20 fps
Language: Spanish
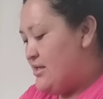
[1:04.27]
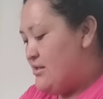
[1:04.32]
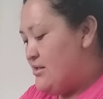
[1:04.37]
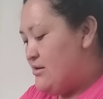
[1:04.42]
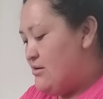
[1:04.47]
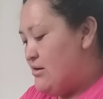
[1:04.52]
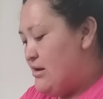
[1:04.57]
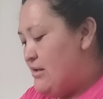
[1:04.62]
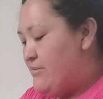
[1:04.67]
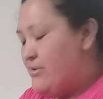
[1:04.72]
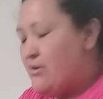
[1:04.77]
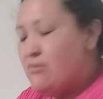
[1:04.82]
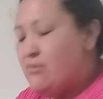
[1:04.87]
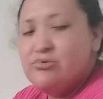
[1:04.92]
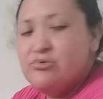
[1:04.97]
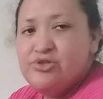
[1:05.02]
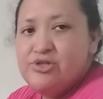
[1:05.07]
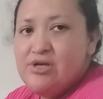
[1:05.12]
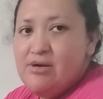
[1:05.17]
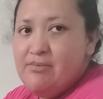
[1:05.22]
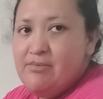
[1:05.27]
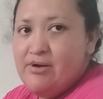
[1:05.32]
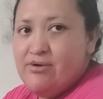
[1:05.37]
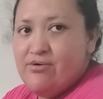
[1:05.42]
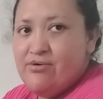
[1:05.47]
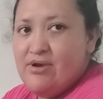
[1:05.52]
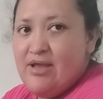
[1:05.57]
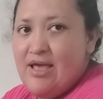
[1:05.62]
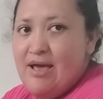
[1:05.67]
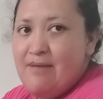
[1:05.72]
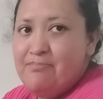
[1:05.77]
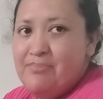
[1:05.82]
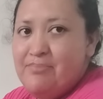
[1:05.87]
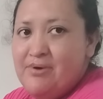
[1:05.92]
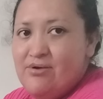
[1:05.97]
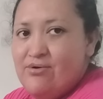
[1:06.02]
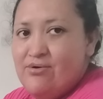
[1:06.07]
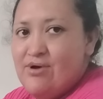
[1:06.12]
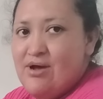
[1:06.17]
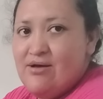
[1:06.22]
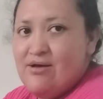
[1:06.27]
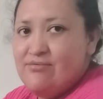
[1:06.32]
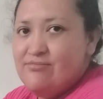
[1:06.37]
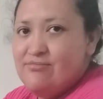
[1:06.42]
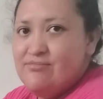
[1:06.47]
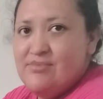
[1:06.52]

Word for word: le veo mucha mejoría, pero ah,